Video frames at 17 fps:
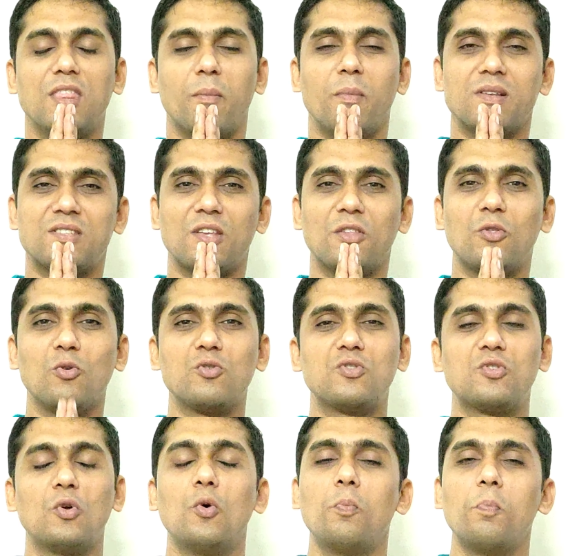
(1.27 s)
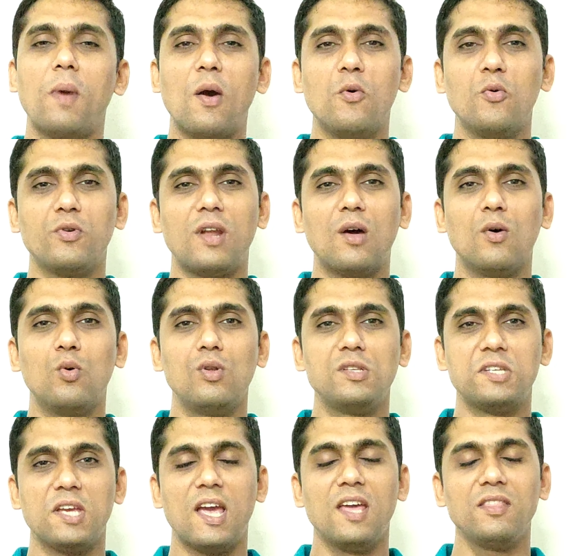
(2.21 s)
नमस्ते दोस्तों मैं हूं
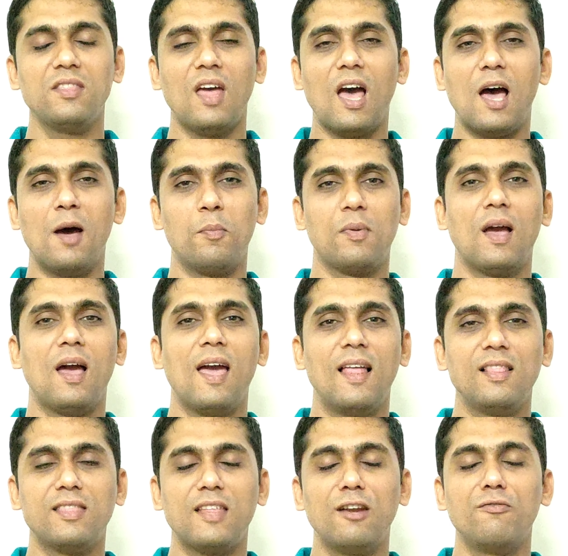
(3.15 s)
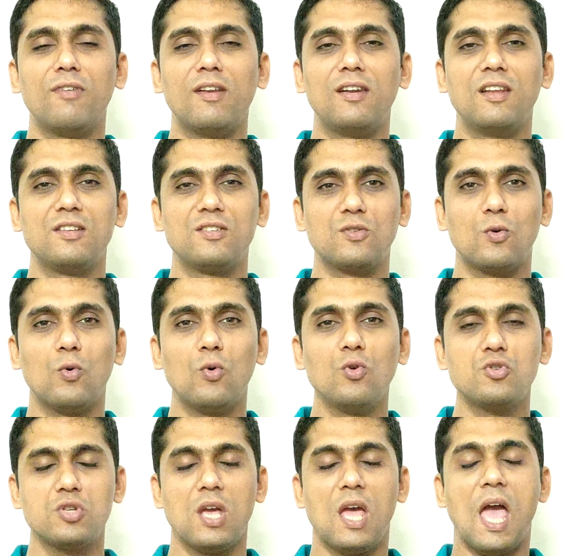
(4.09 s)
राहुल जैन आपका हेल्थ एंड वेलनेस
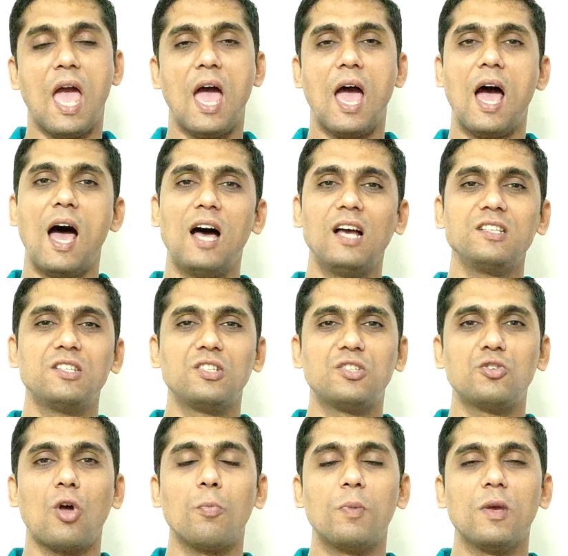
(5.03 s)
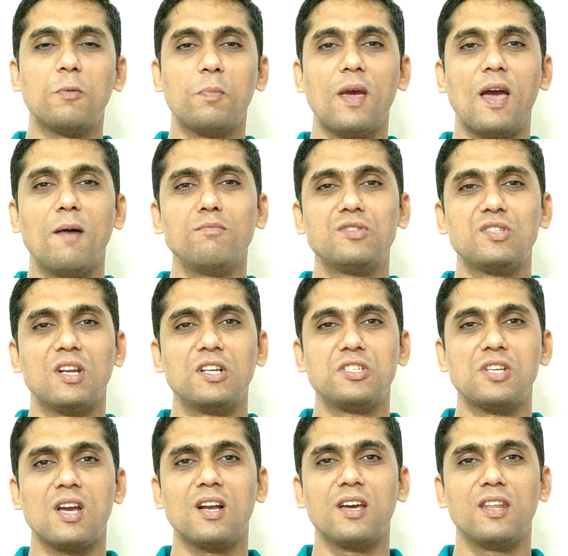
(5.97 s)
कोच आज जिस टॉपिक पे हम
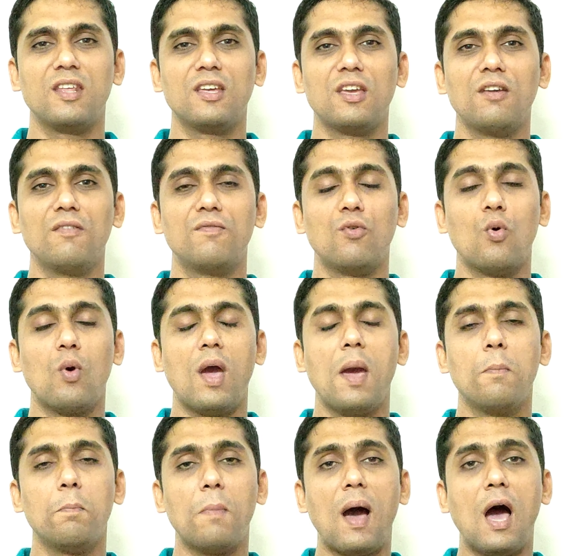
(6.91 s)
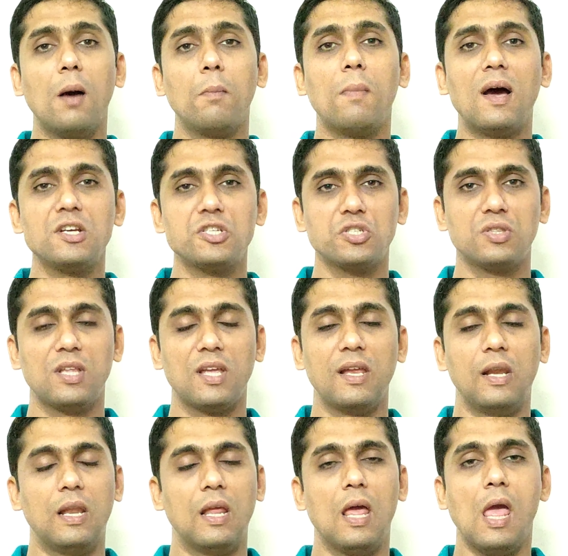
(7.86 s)
चर्चा करेंगे वो है महामाश
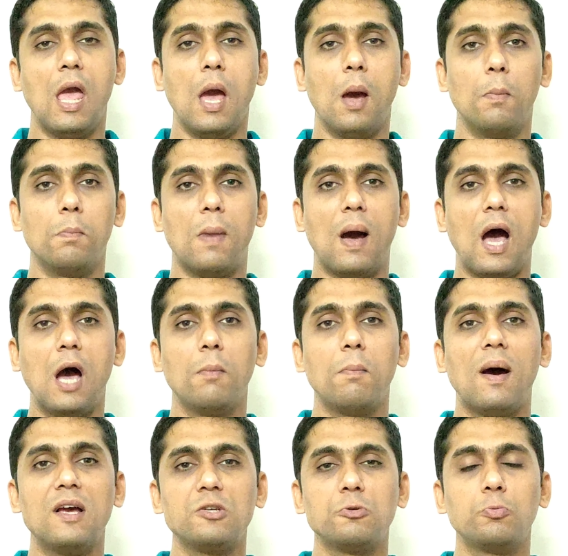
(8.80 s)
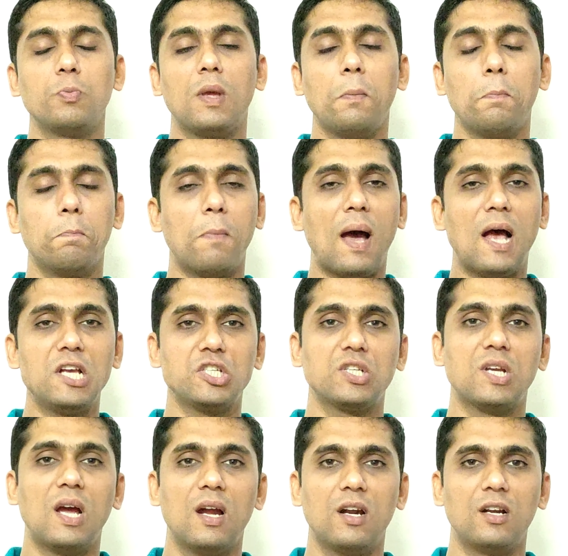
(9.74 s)
तेल महामाश में
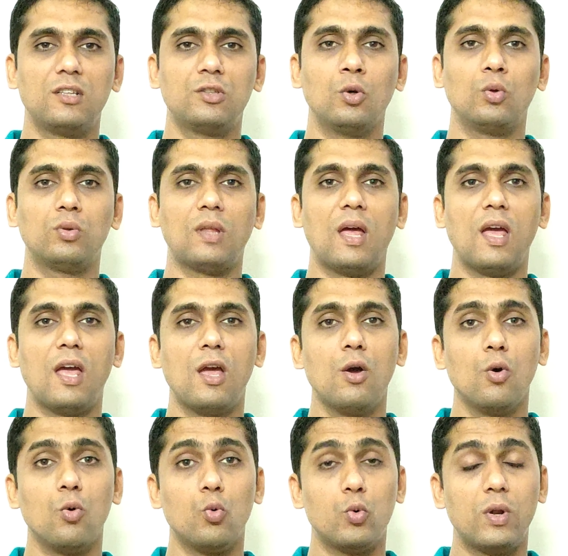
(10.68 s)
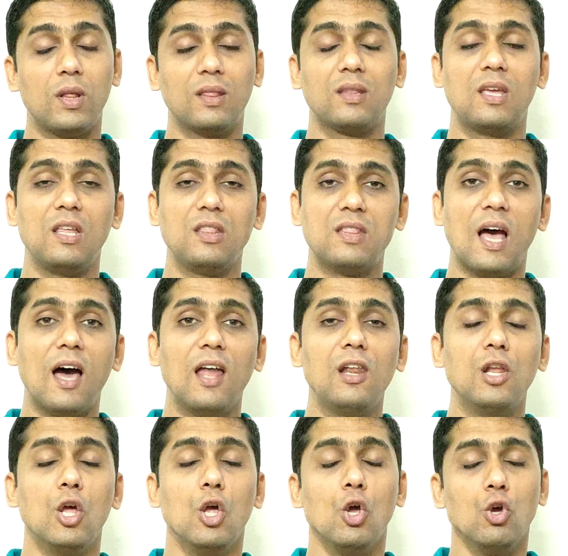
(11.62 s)
माश का अर्थ होता है उड़द की
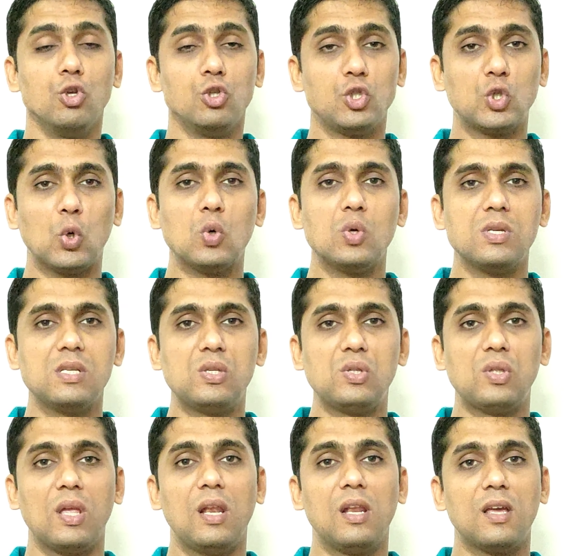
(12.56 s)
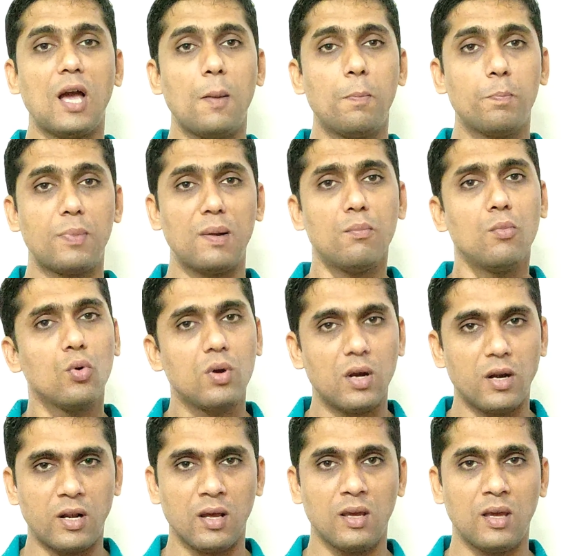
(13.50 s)
दाल जो इस तेल का
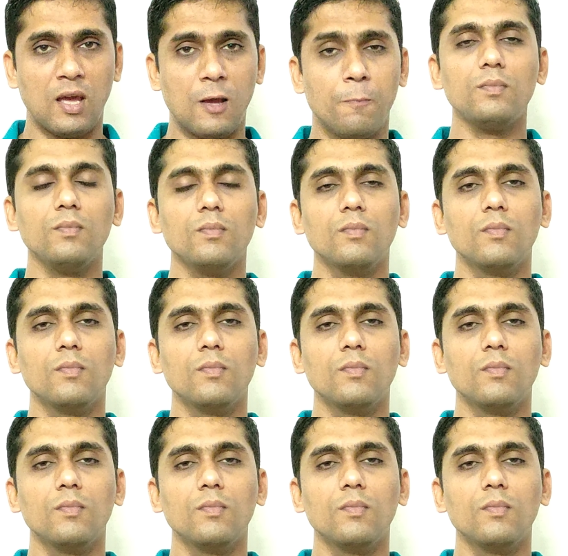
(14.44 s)
प्रमुख घटक है